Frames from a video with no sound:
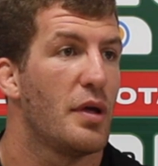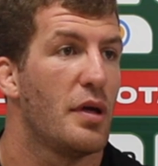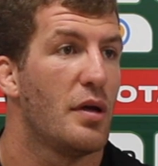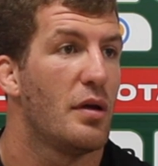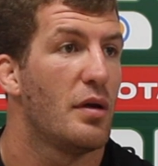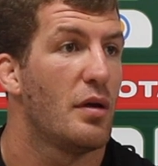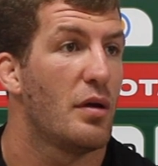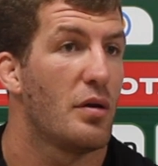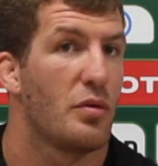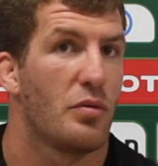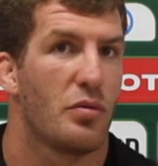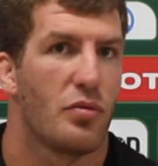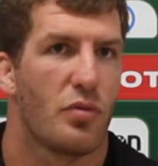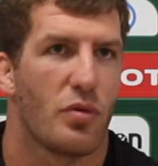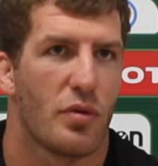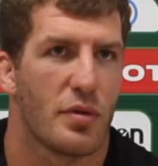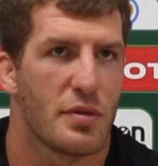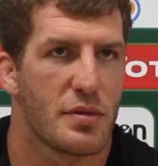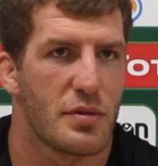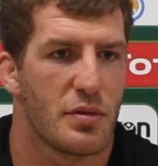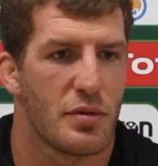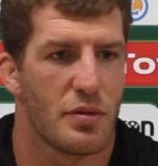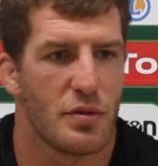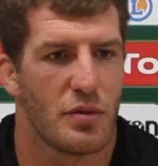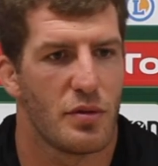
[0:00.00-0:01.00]
Et là, en
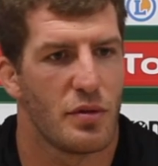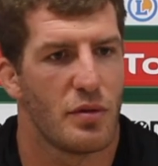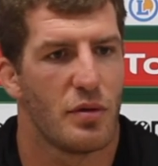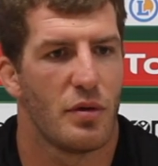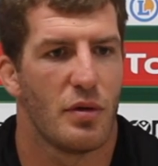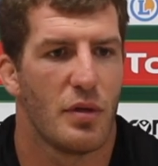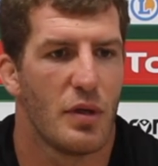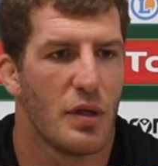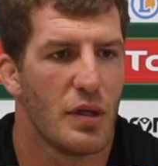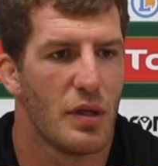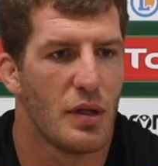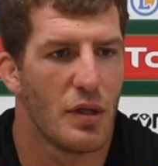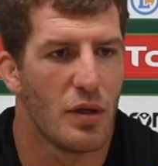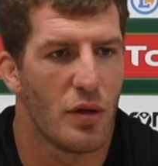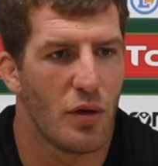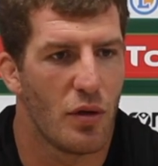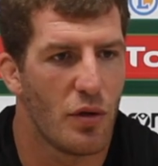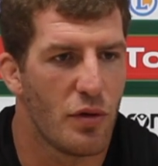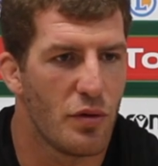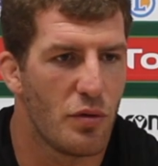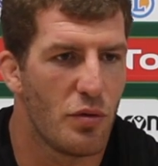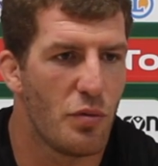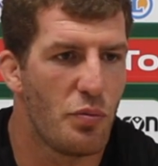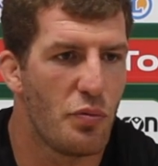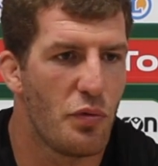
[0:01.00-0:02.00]
l'occurrence, euh,
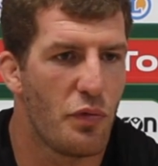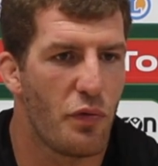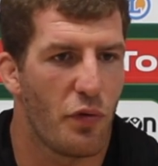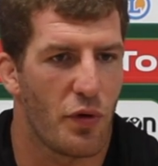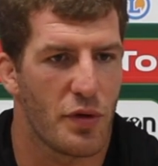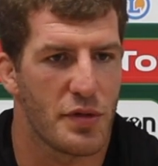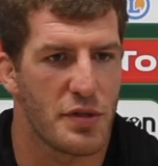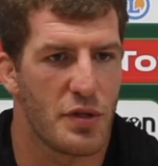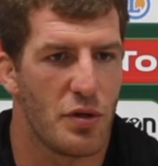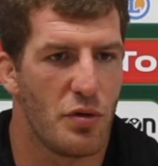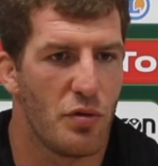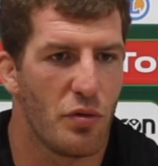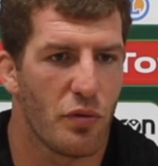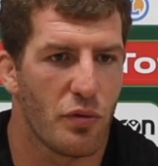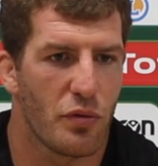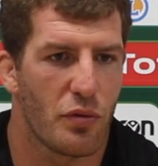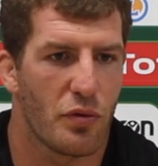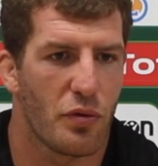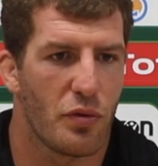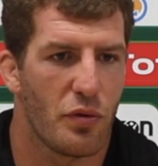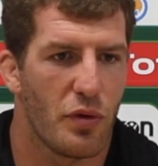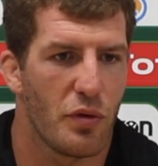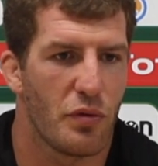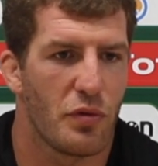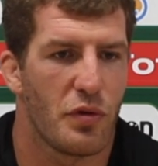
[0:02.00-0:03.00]
le plus fort, c'est Lyon.
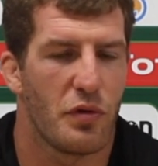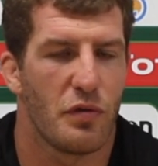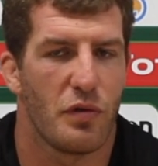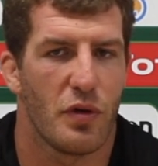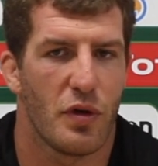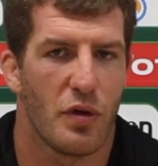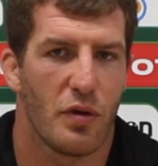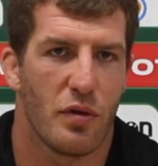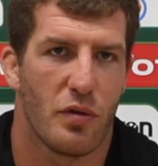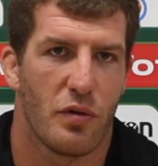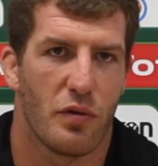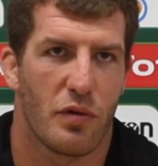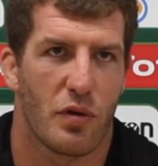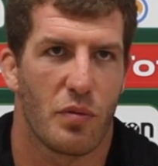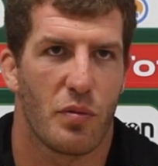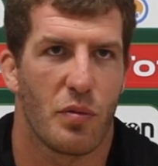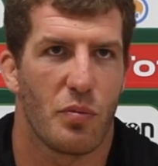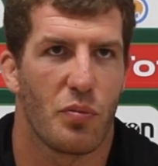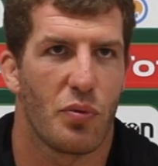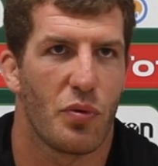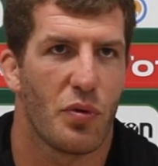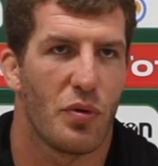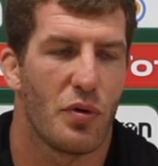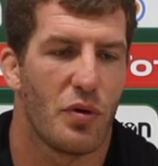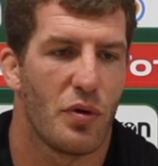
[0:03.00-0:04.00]
Donc, on y va euh, vraiment euh,
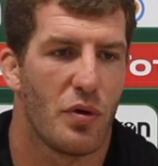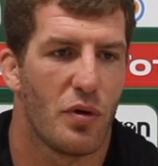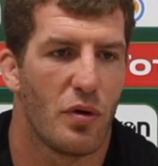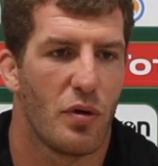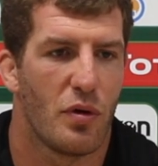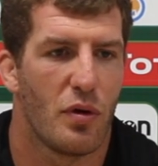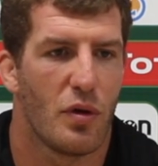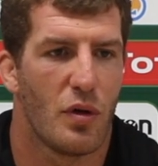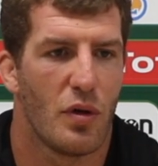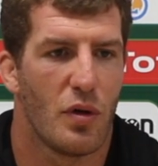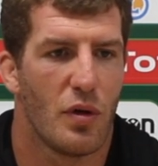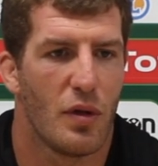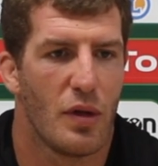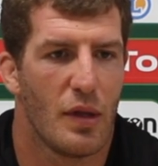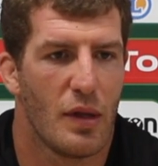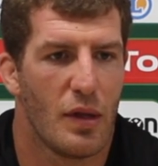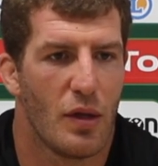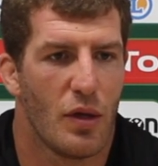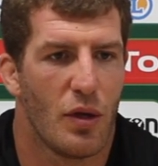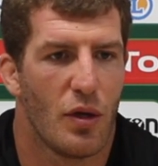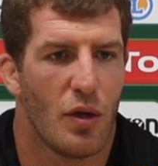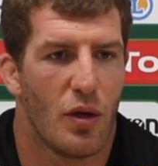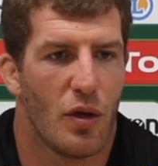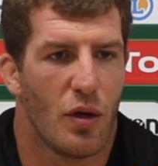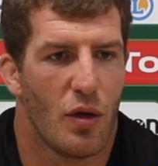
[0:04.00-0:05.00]
pour,
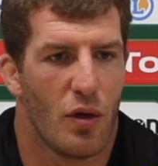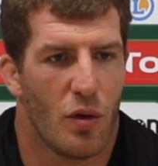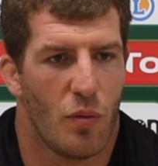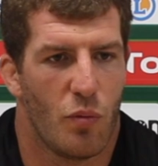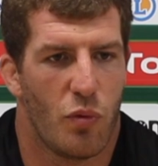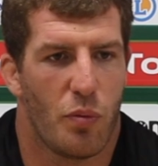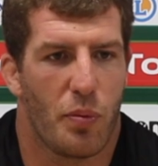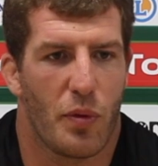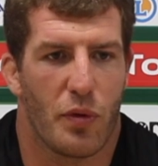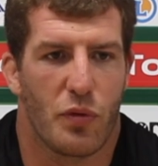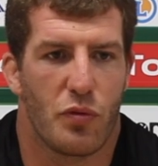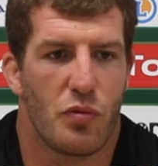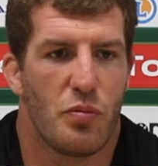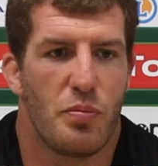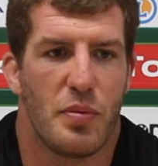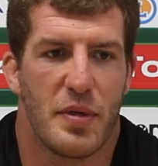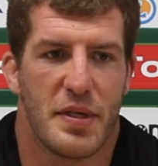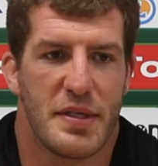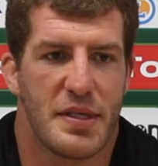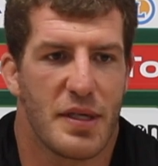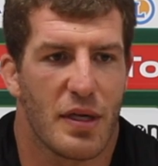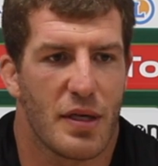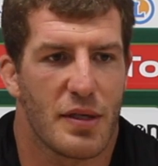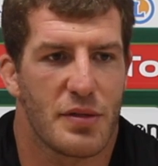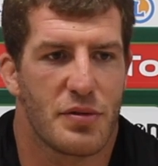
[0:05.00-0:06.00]
prendre du
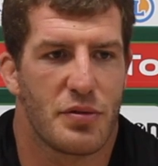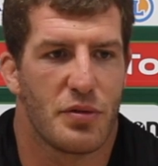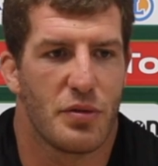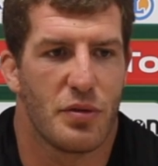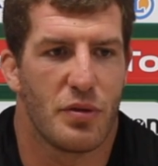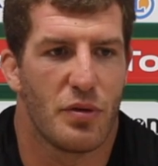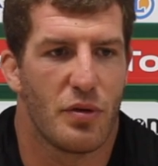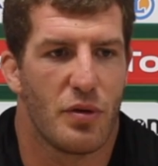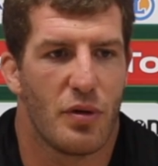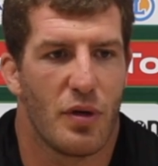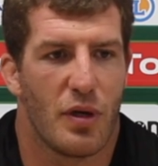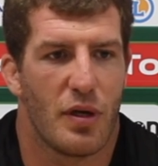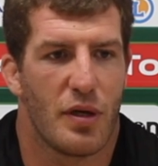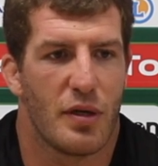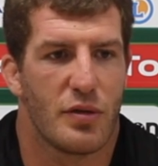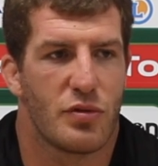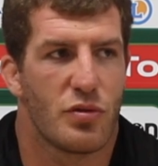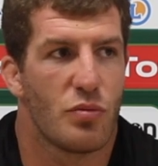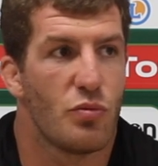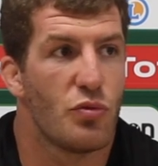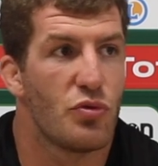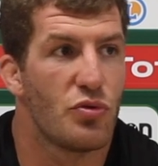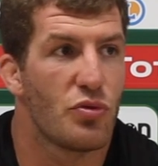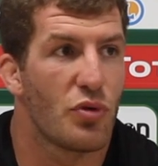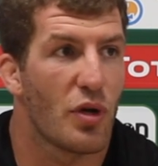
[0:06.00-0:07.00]
plaisir à se,
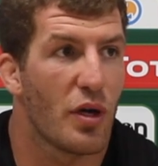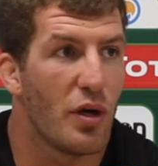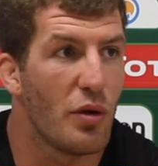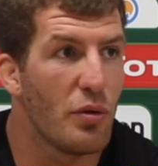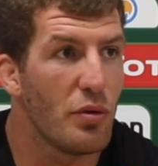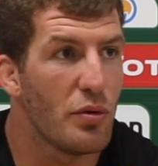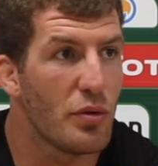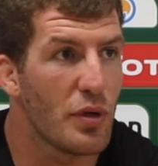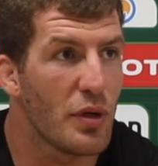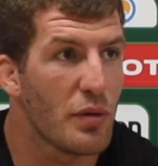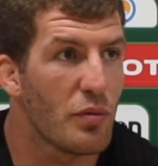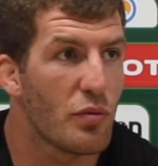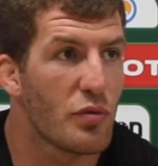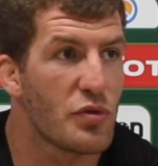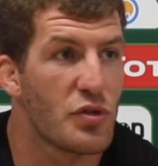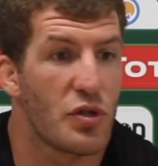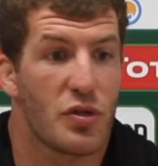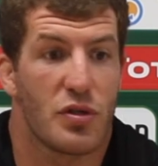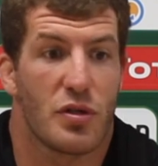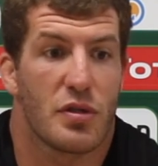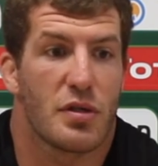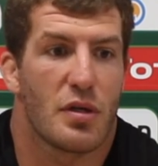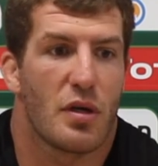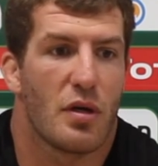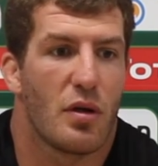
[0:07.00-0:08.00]
mesurer à eux. On sait que
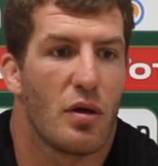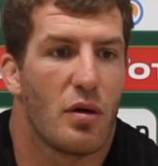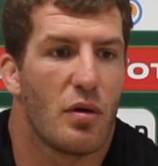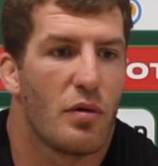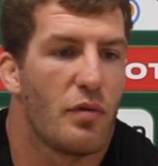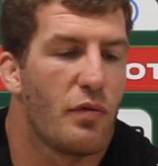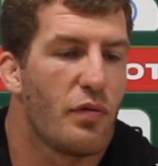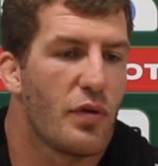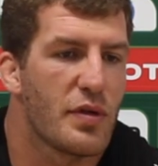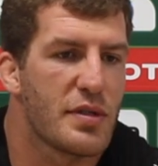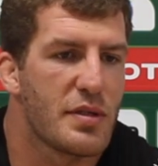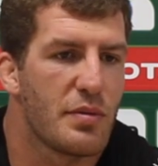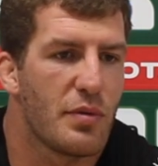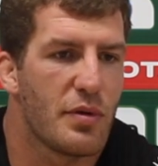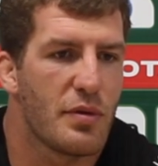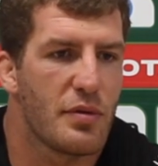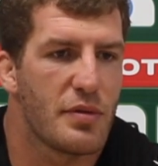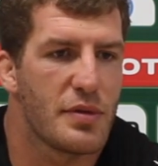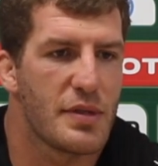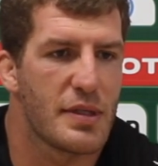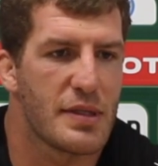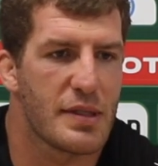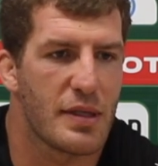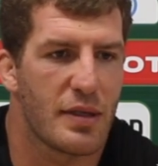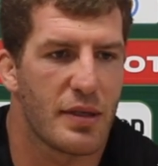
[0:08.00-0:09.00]
ce sera forcément
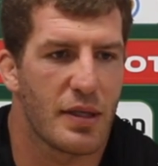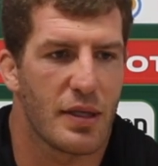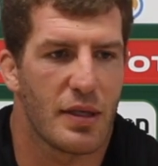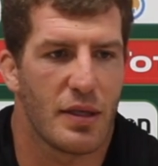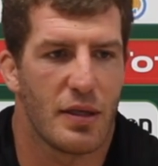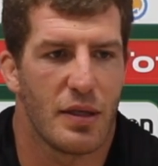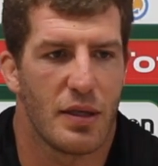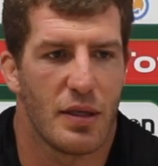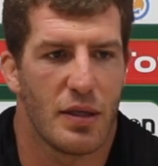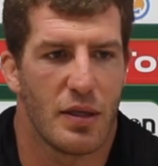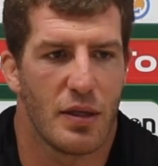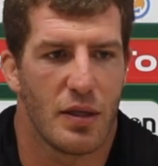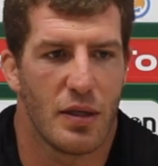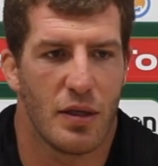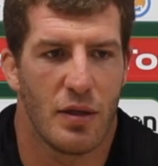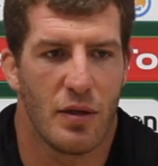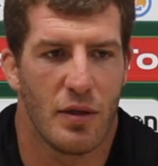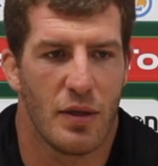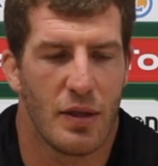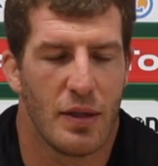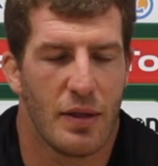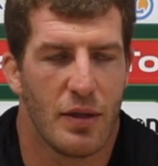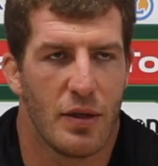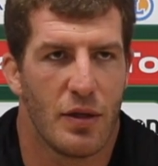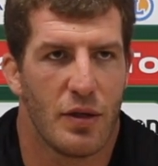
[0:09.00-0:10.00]
sera très,
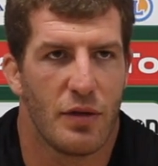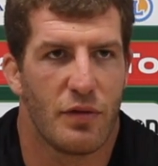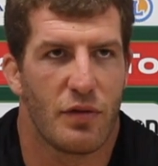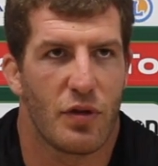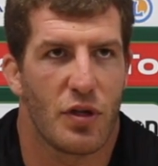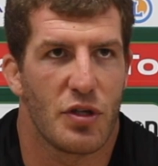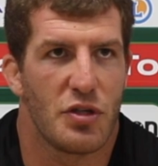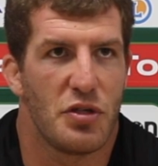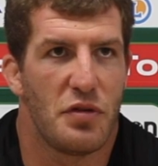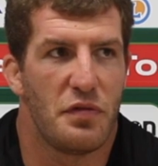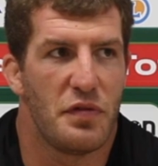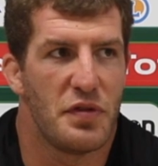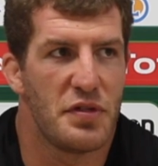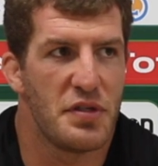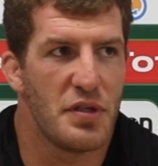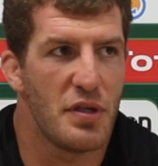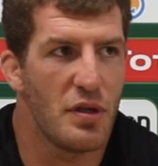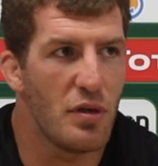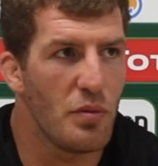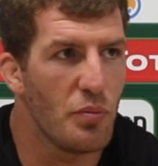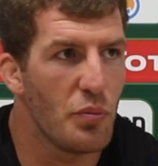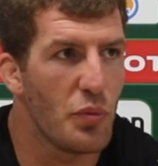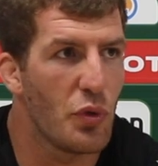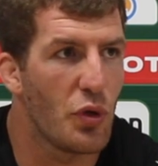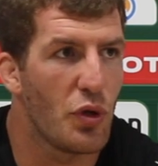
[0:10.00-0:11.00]
très
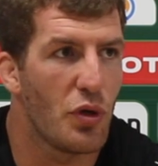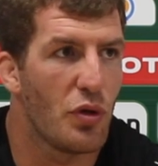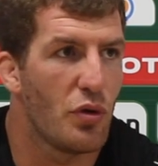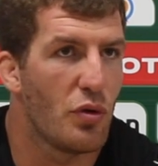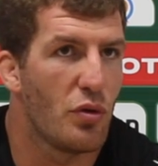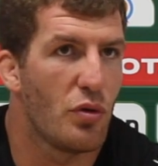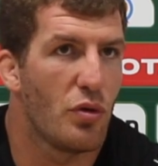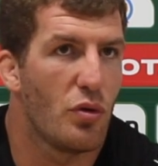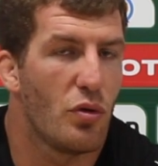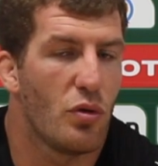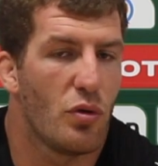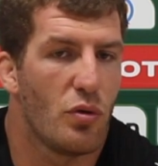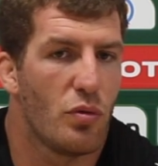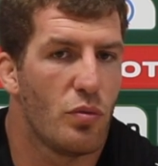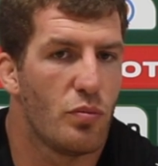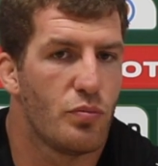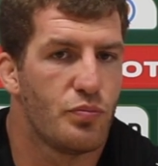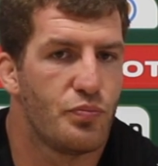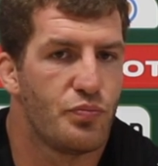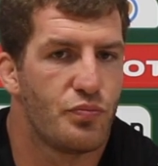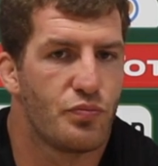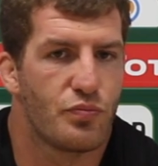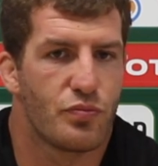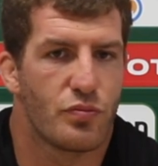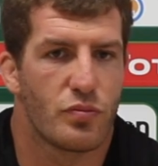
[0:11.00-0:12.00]
difficile, mais,
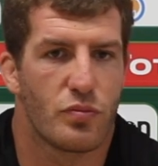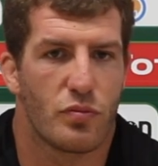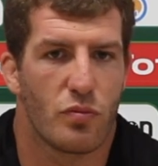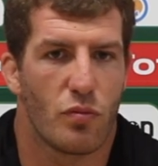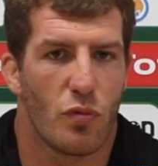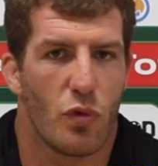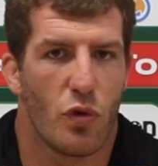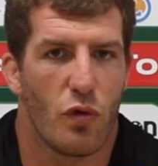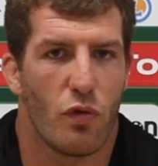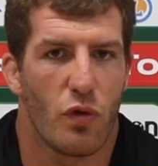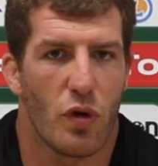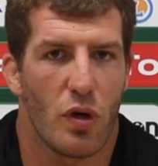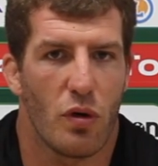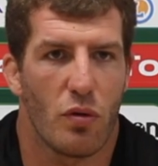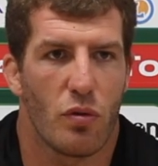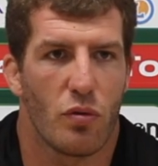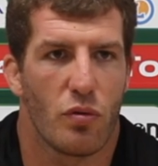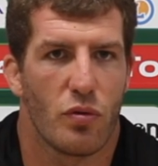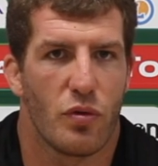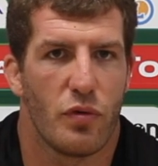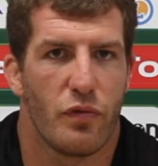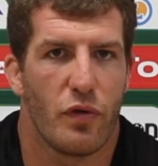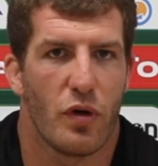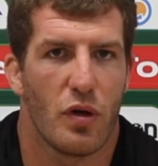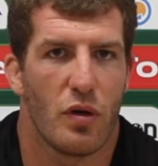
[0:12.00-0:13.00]
mais voilà,
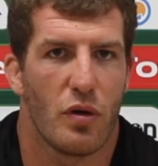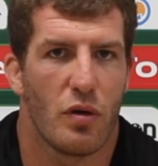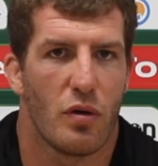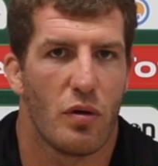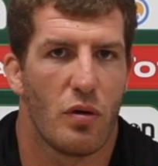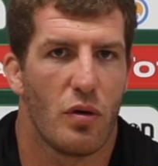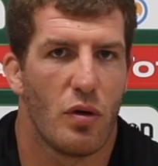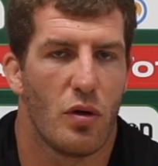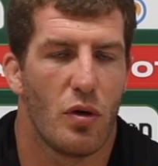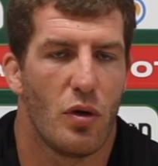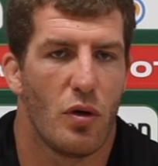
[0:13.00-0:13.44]
on y va.